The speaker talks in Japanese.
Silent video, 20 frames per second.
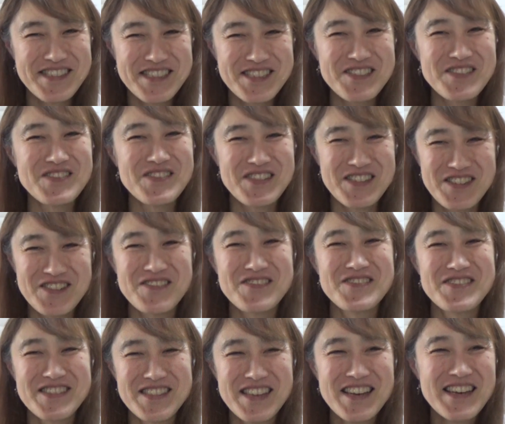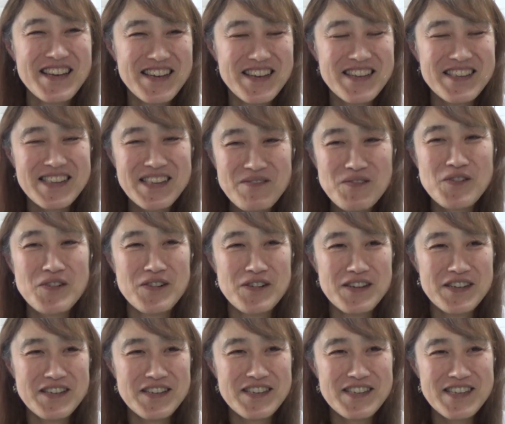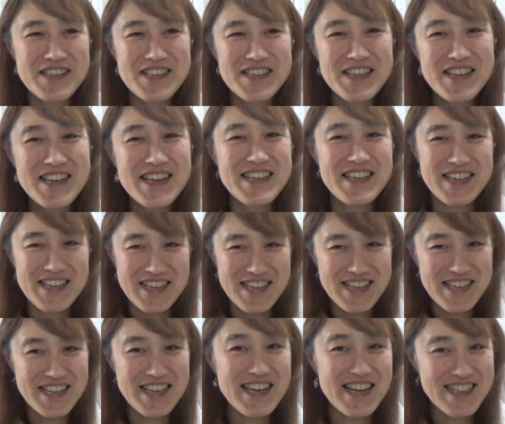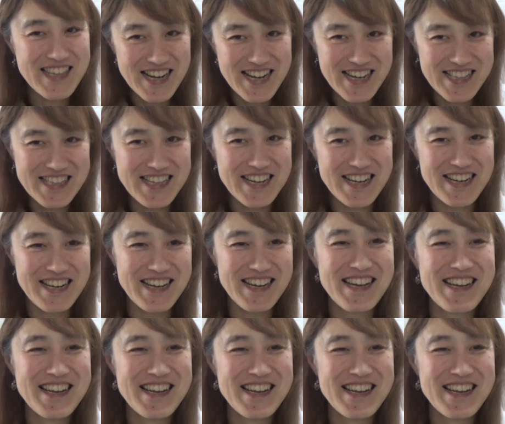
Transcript: 一生の記憶にでも一回だけ着替えたかったから